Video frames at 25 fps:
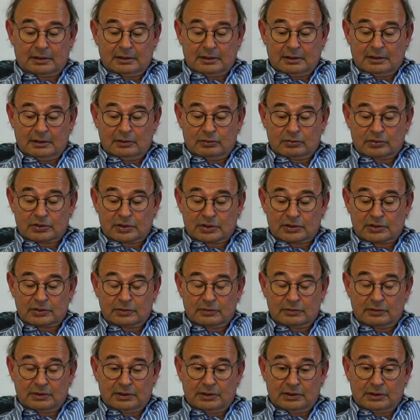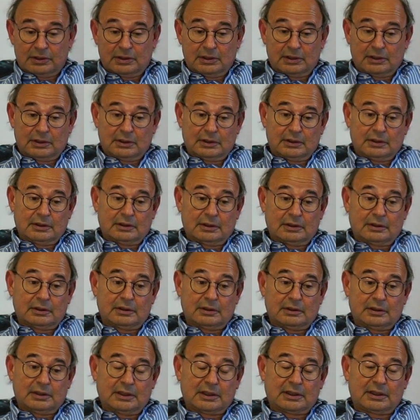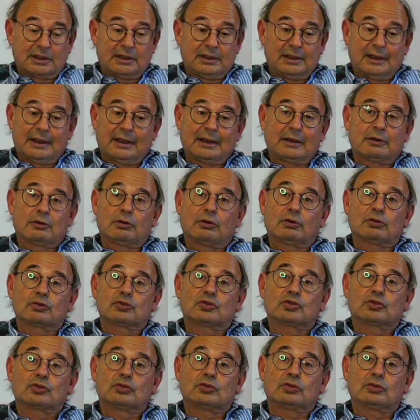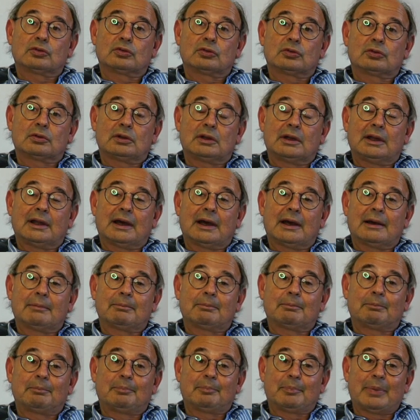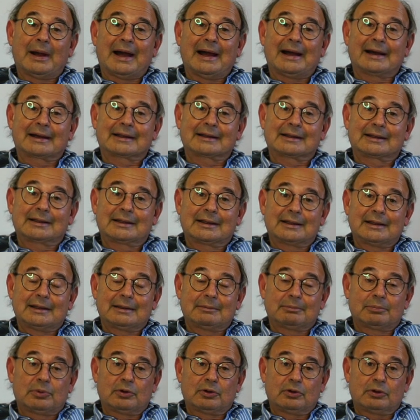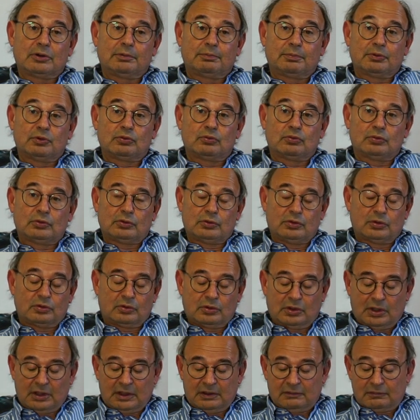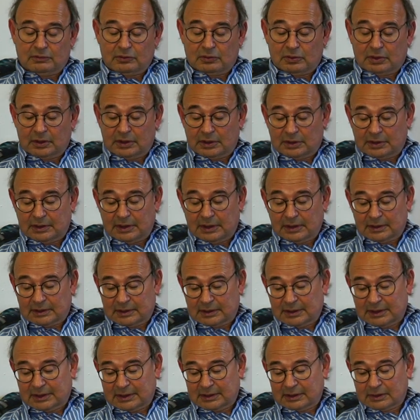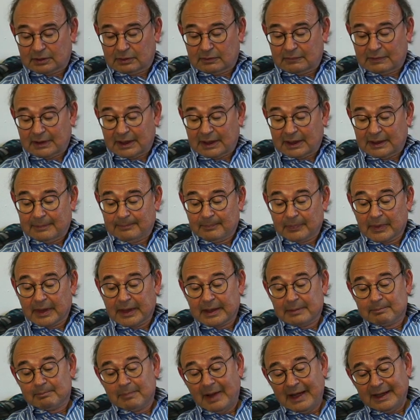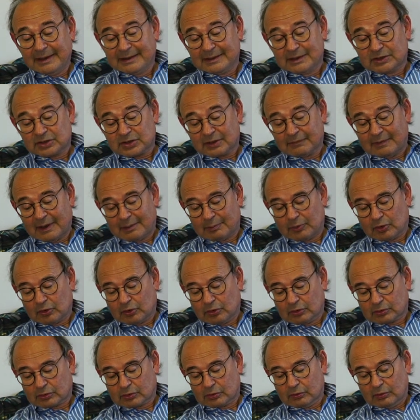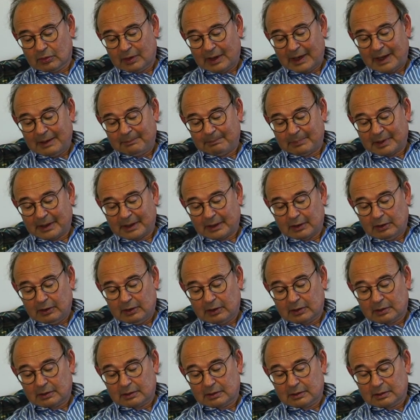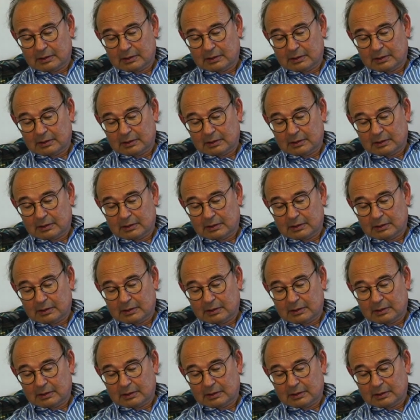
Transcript: illustrazioni di eh, De Chirico sono la parte poi più notevole da, da ritrovare. Ma dicevamo Cocteau è però